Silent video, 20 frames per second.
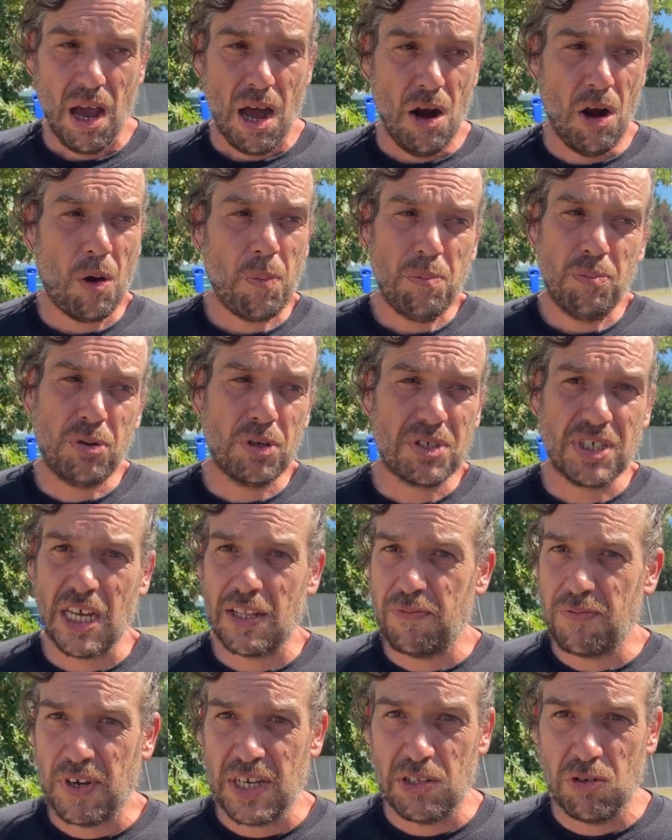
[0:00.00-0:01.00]
Alors pour ce qui est
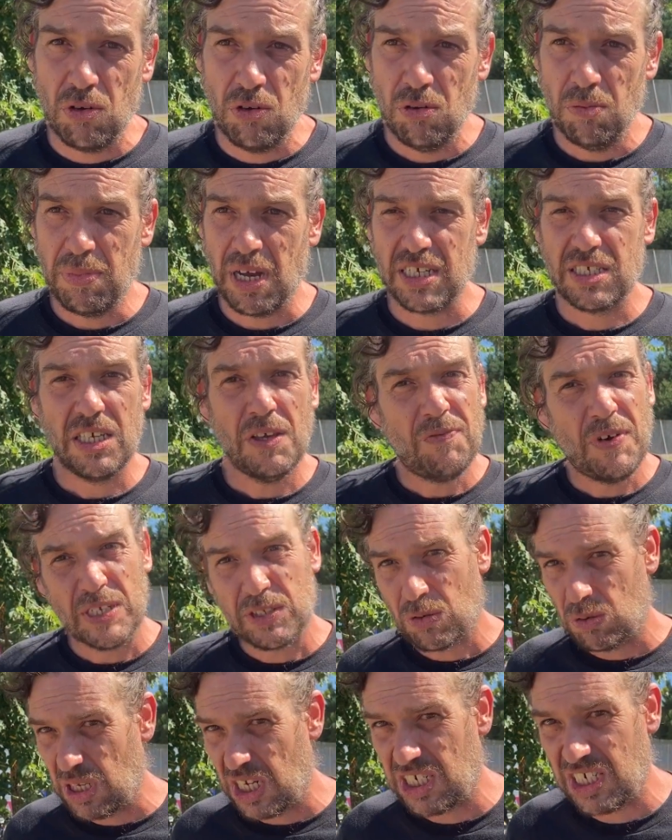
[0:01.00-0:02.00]
de ben, qu'il fasse
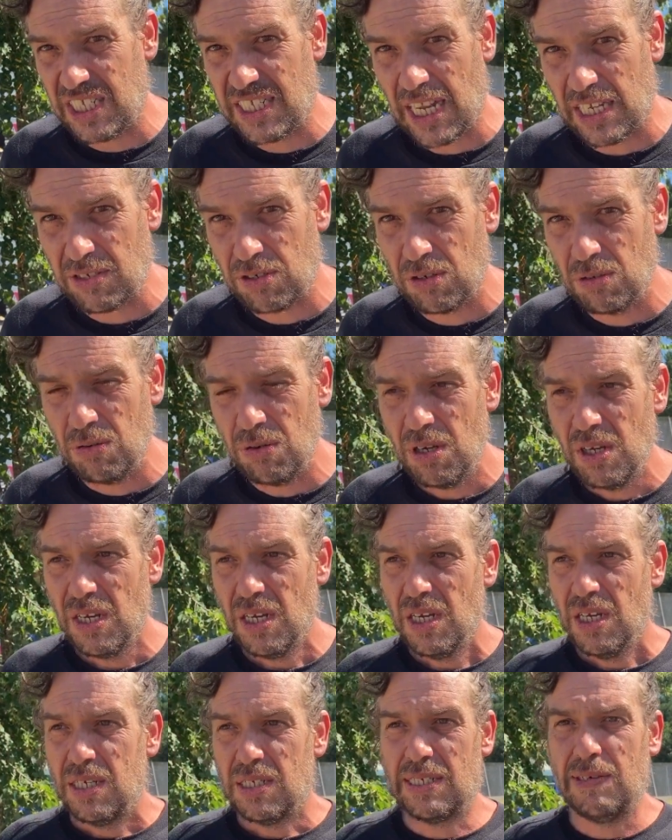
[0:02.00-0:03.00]
son agitation.
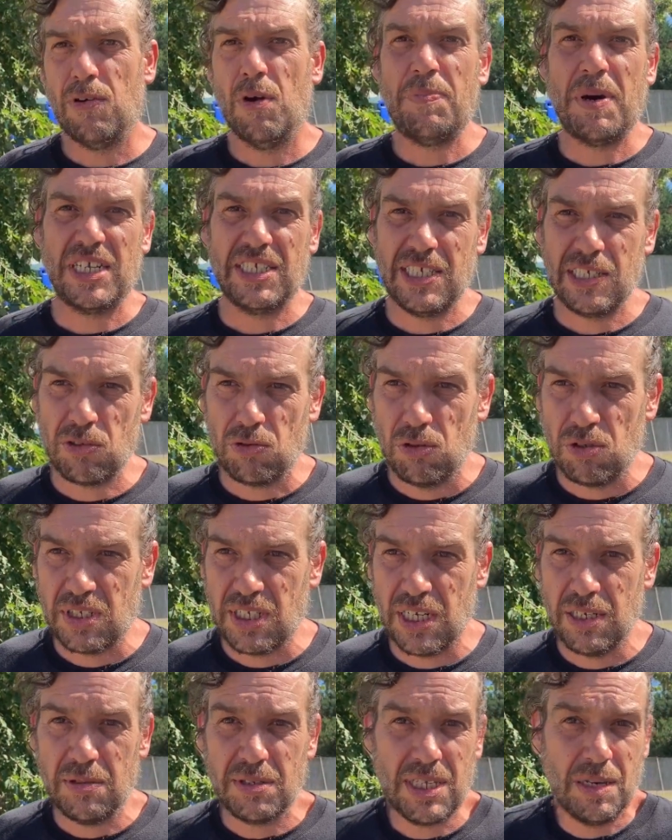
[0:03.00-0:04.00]
S'il ne veut pas
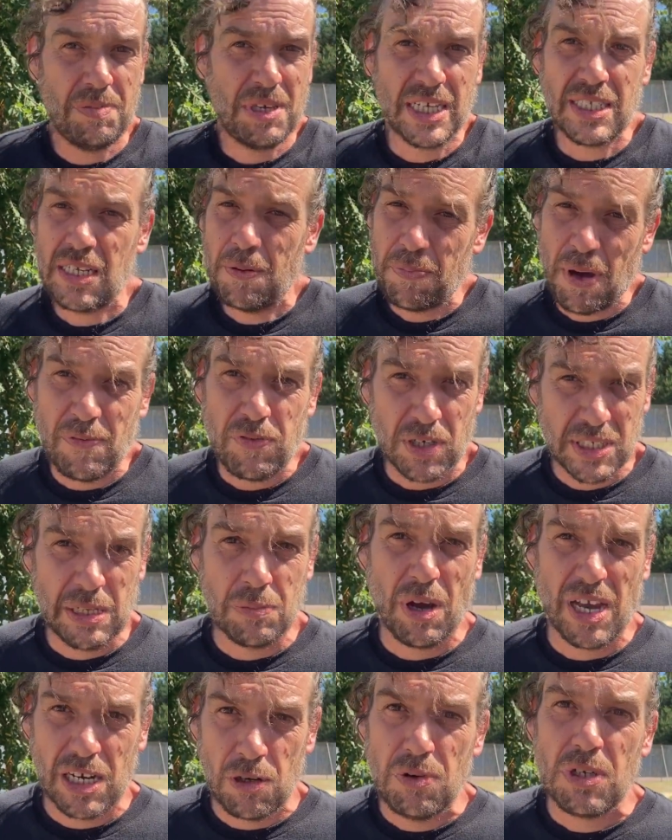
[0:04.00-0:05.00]
discuter, c'est bien, c'est pas
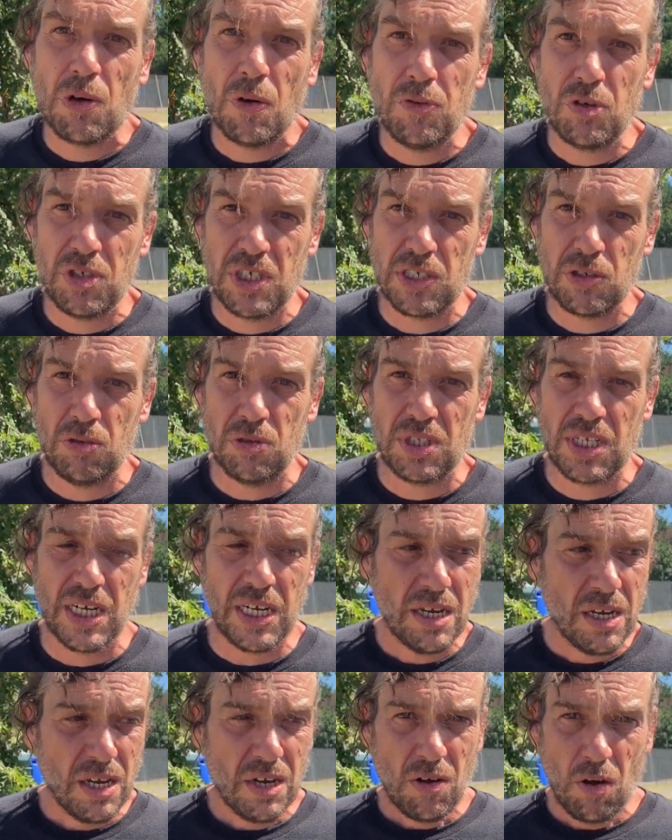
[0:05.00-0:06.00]
forcément avec lui qu'on veut
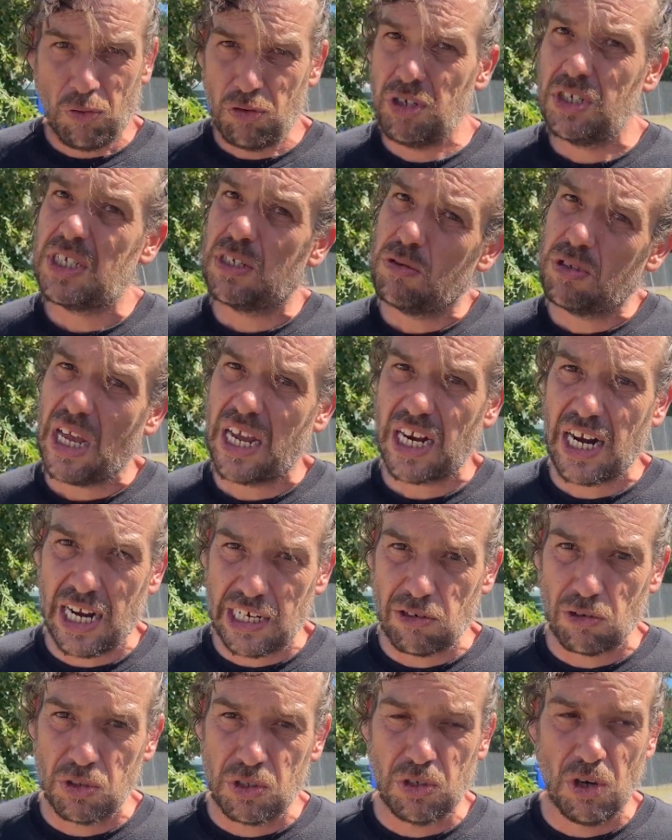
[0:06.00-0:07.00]
discuter. On veut discuter avec
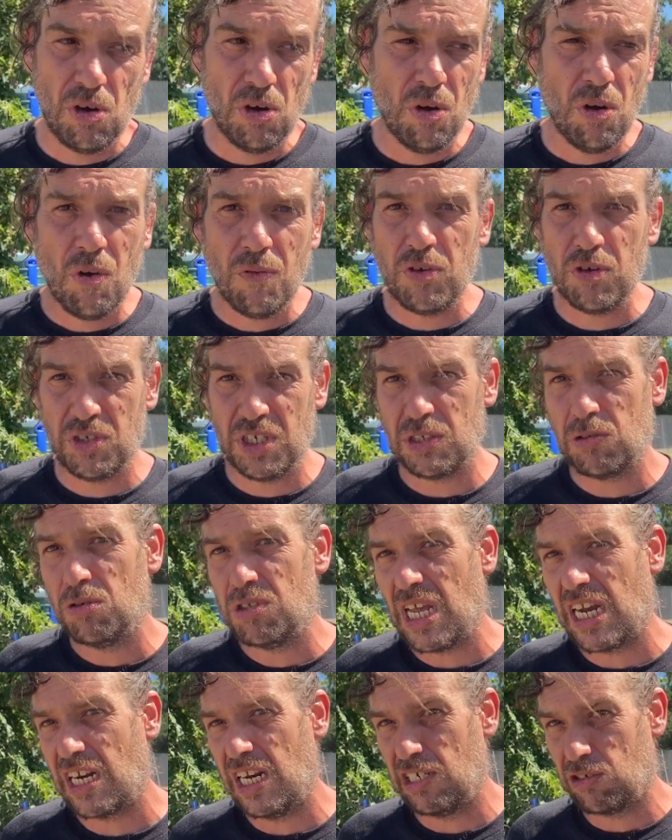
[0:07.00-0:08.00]
l'agence de l'eau, on veut
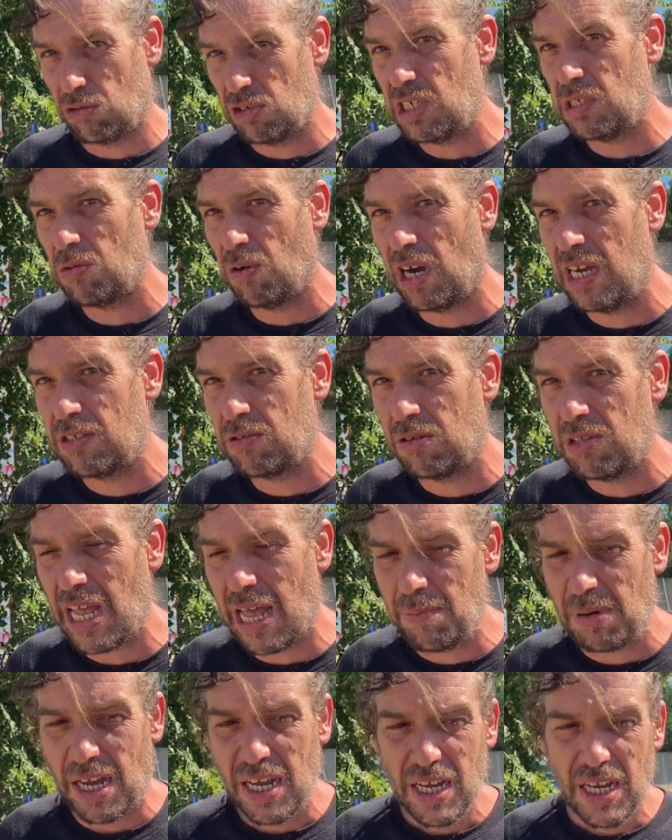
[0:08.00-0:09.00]
discuter avec les gens qui sont
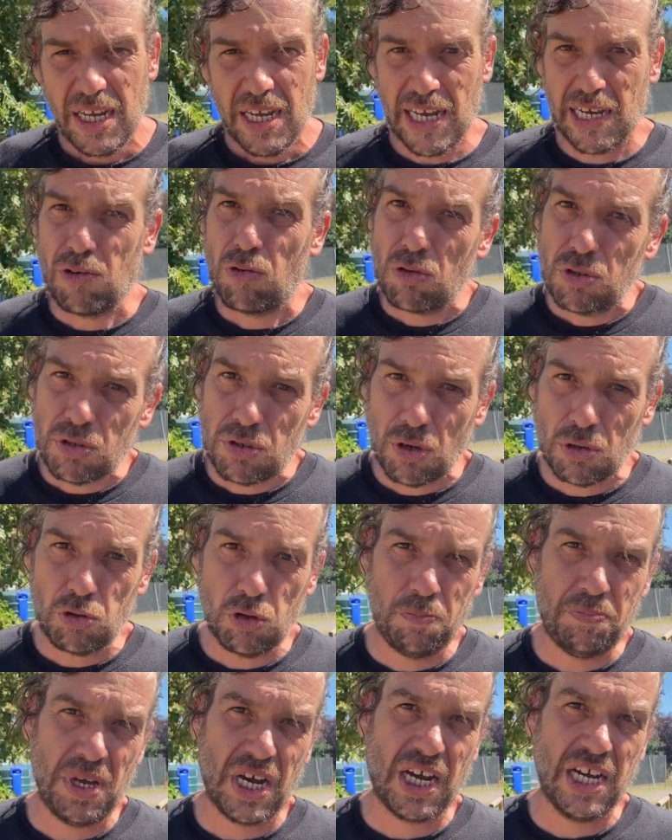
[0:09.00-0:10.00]
raisonnables et conscients
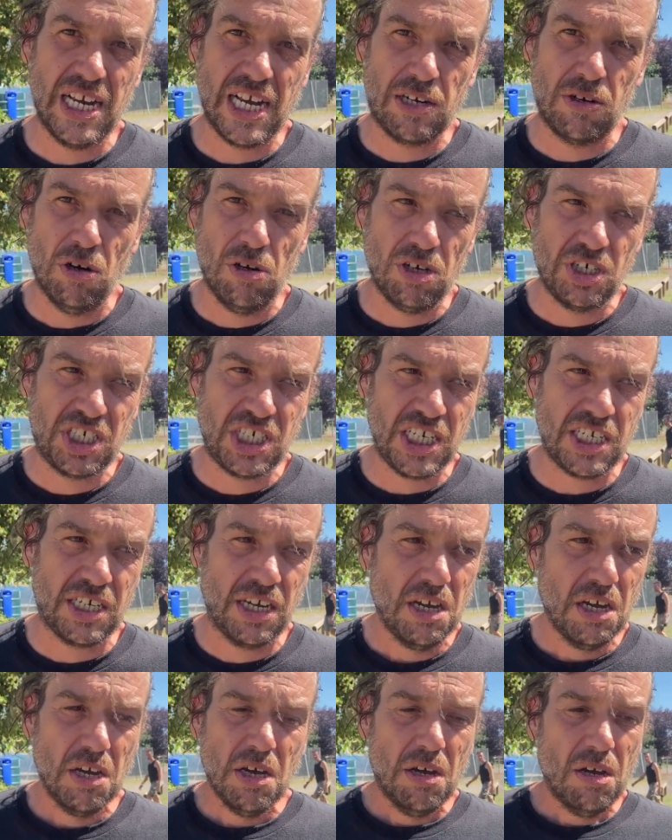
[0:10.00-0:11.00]
du péril écologique.
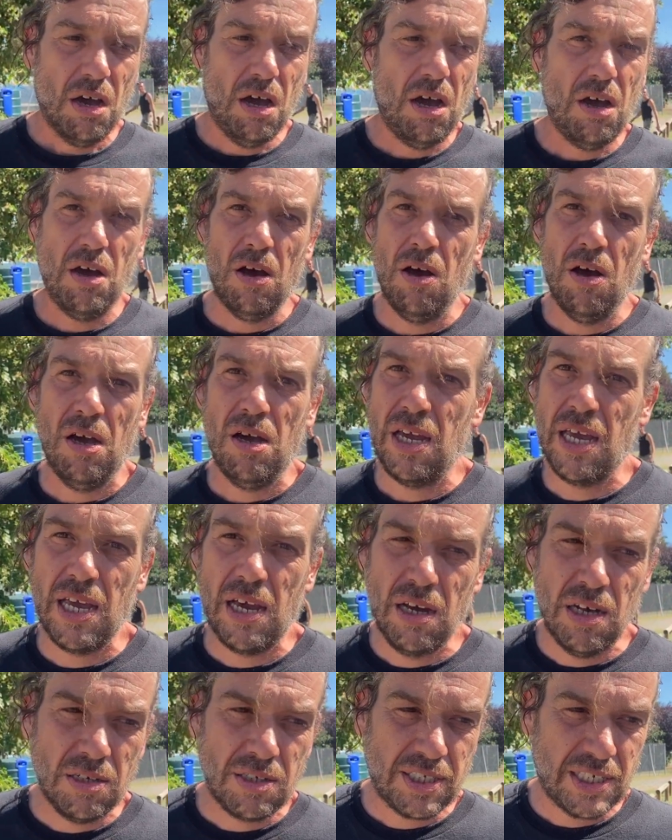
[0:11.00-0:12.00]
Euh,
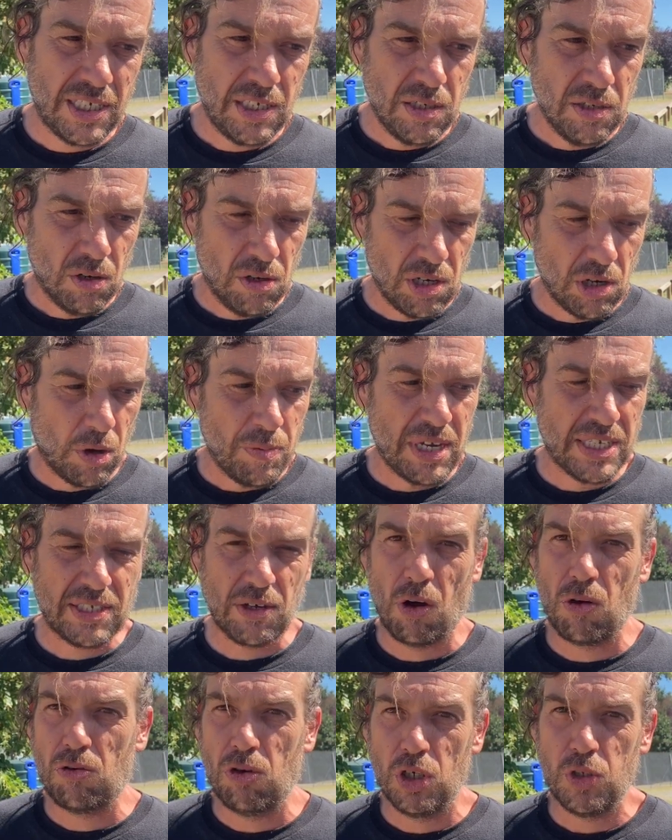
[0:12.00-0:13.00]
et s'il euh, si euh, remet ça
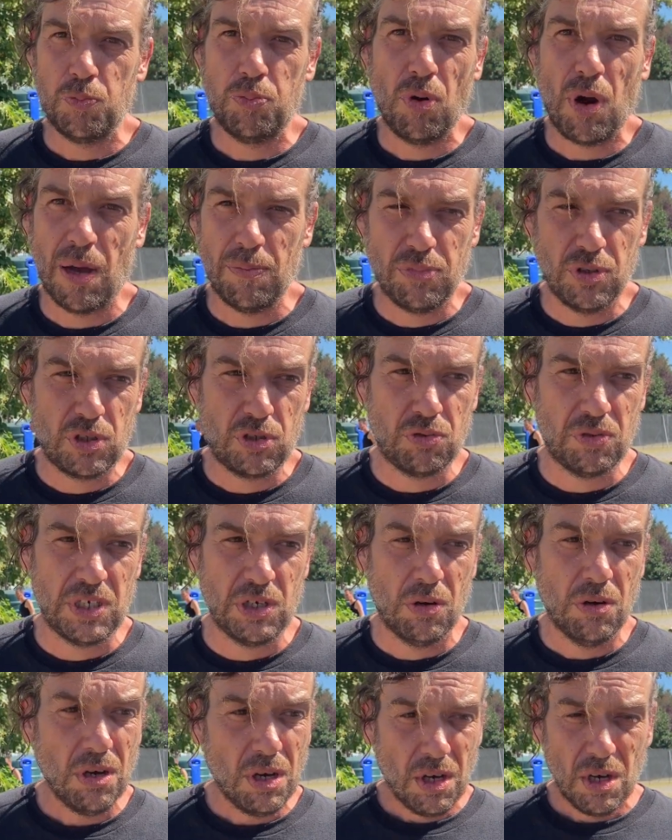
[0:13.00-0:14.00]
en cause pour un bout de
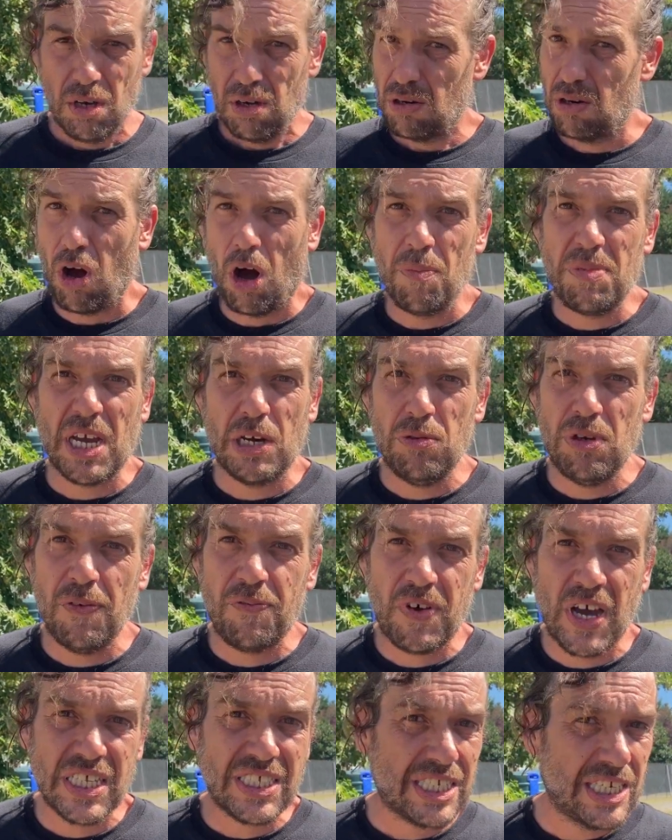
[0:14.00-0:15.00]
tuyau, grand bien lui
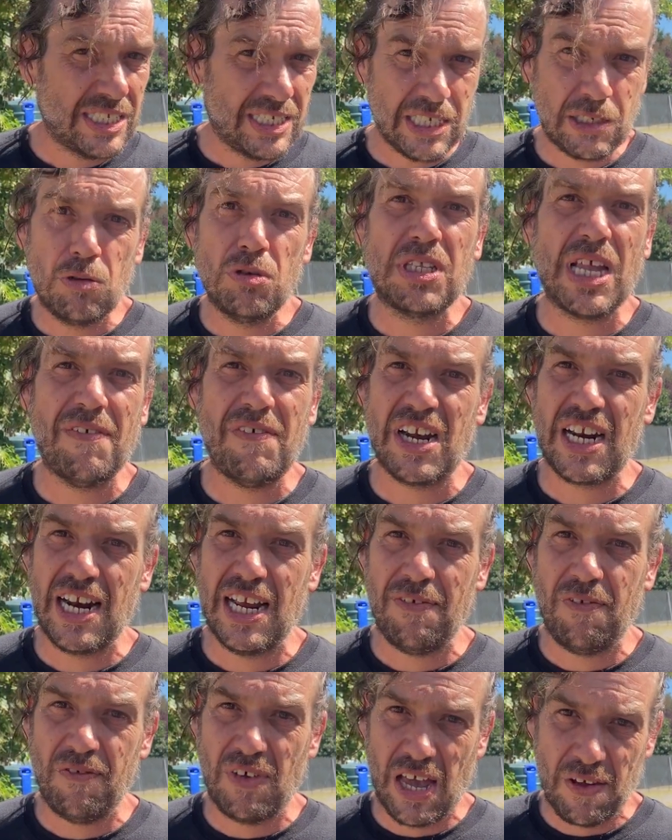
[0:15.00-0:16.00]
fasse, qu'il discute avec
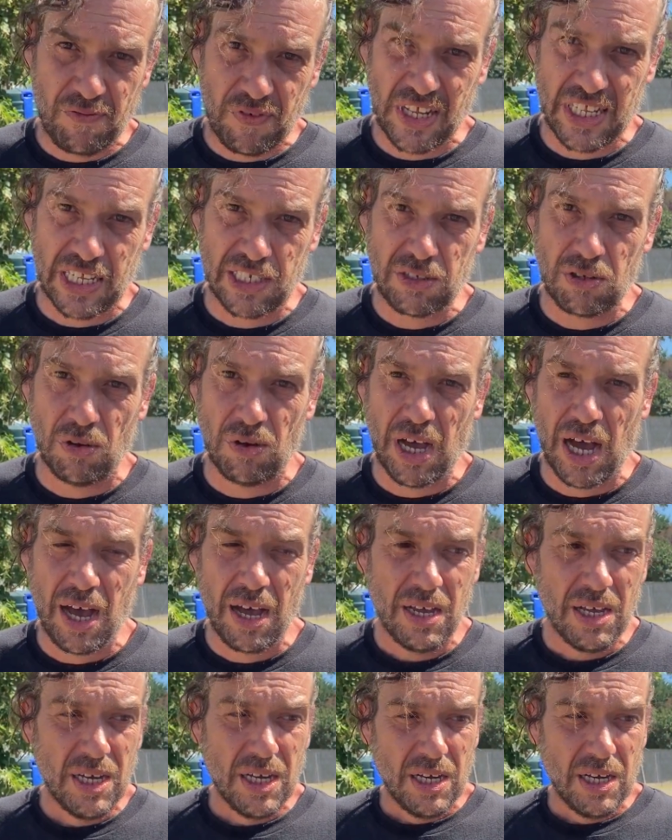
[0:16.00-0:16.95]
les FNSEA,